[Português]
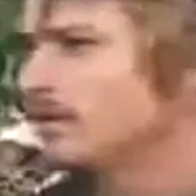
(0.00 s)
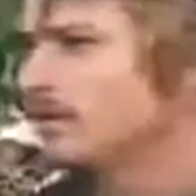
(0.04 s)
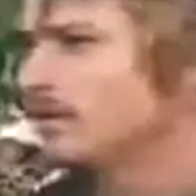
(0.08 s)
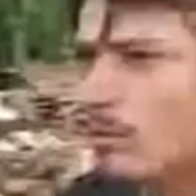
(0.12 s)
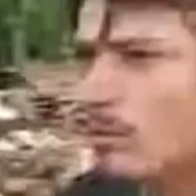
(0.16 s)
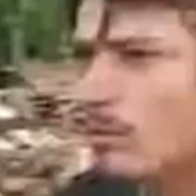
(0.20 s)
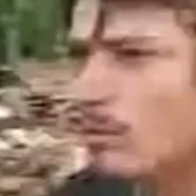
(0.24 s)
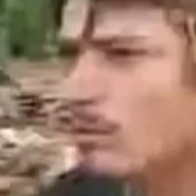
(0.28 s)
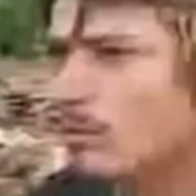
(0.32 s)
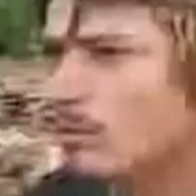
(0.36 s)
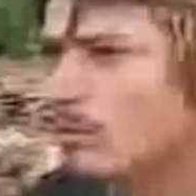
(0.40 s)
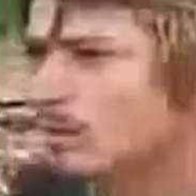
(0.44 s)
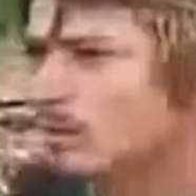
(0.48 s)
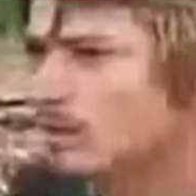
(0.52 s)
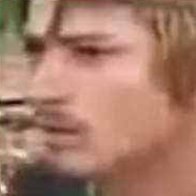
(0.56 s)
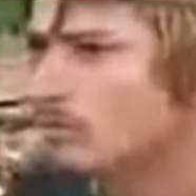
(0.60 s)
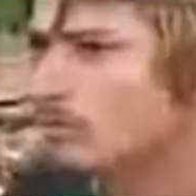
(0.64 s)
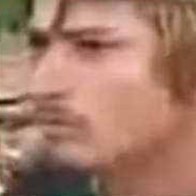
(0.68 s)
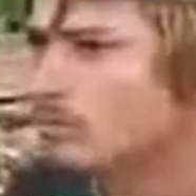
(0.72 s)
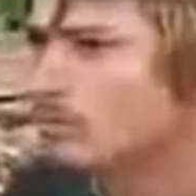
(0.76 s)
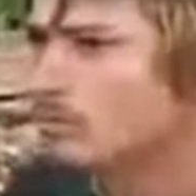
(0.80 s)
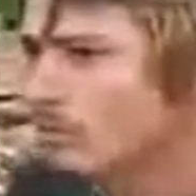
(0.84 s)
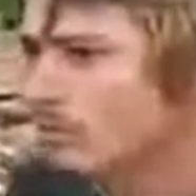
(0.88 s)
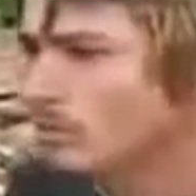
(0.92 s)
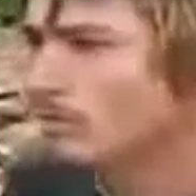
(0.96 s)
uma outra,
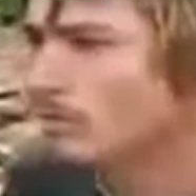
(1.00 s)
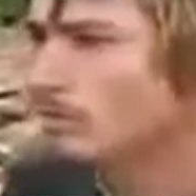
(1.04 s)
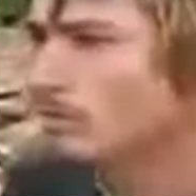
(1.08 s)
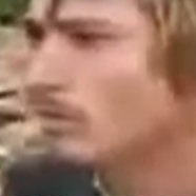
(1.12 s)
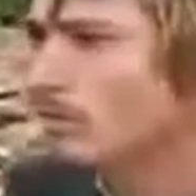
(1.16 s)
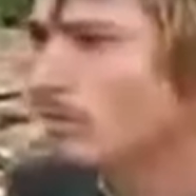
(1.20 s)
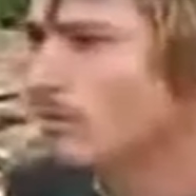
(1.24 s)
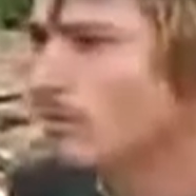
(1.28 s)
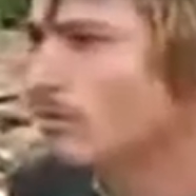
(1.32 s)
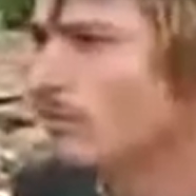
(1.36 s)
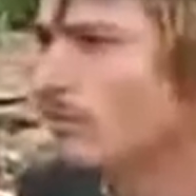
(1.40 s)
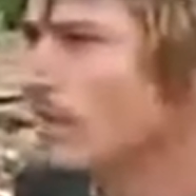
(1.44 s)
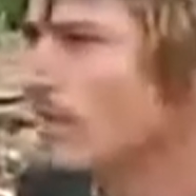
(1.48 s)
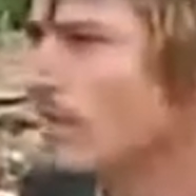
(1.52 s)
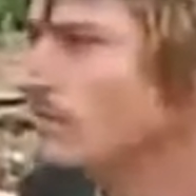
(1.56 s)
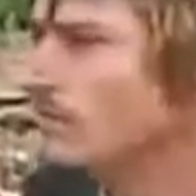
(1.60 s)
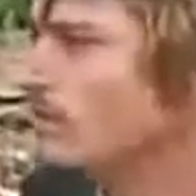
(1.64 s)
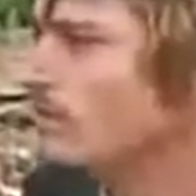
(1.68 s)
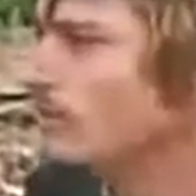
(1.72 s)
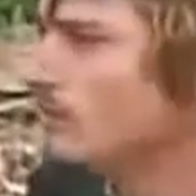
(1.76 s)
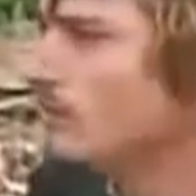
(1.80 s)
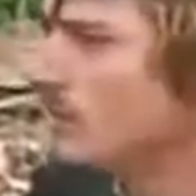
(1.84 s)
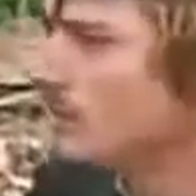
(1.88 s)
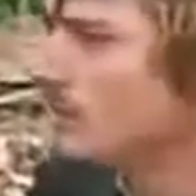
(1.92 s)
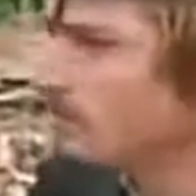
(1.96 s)
um outro
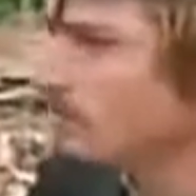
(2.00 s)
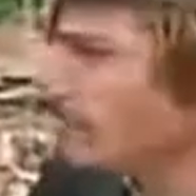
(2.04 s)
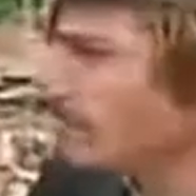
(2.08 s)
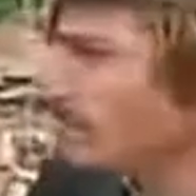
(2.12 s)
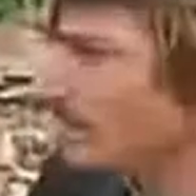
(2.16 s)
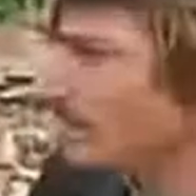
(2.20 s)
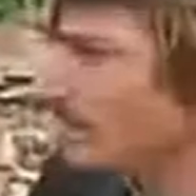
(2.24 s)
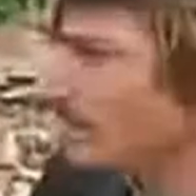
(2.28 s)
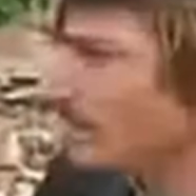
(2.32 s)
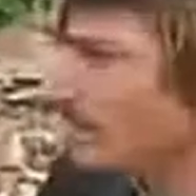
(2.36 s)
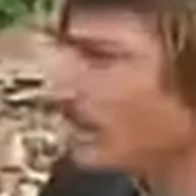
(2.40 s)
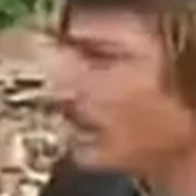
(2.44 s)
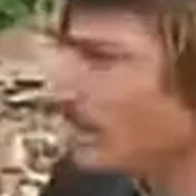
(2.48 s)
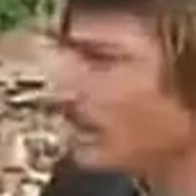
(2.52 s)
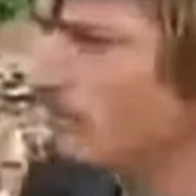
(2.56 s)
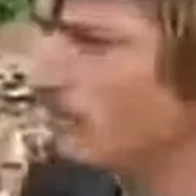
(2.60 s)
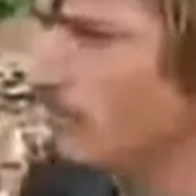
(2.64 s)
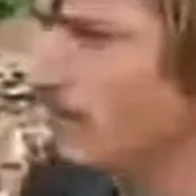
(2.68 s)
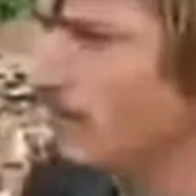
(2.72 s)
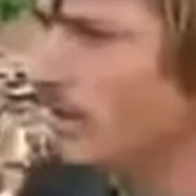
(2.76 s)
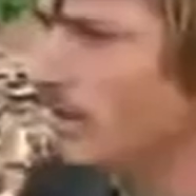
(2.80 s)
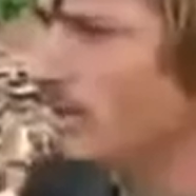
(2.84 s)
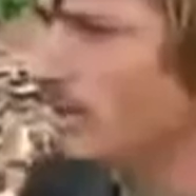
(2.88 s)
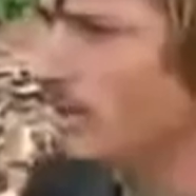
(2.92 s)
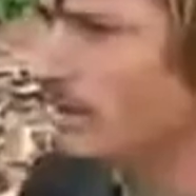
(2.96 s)
processo, talvez até para o
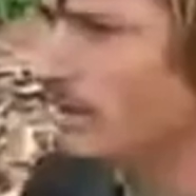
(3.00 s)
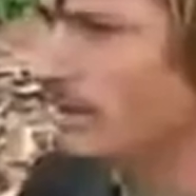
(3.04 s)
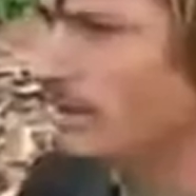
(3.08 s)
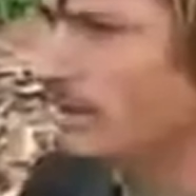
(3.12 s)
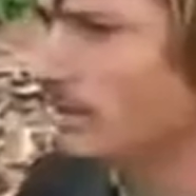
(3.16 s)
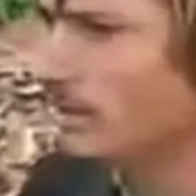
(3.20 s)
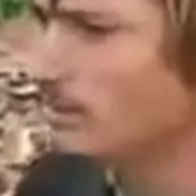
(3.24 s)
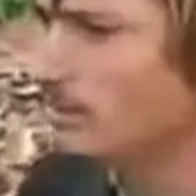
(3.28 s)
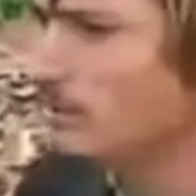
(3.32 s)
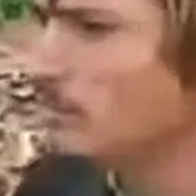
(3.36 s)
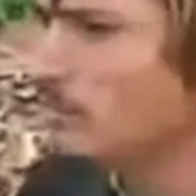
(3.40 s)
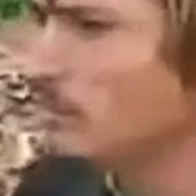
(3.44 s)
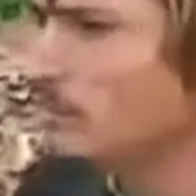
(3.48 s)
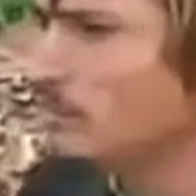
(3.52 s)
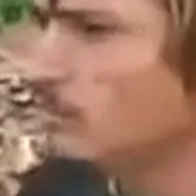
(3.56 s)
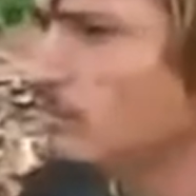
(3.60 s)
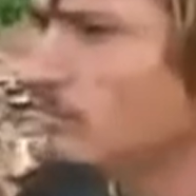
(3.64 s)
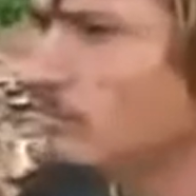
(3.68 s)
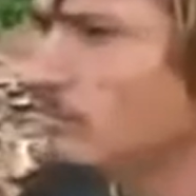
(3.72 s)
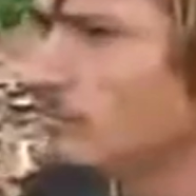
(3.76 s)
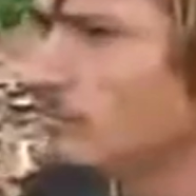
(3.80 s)
governo, entendeu?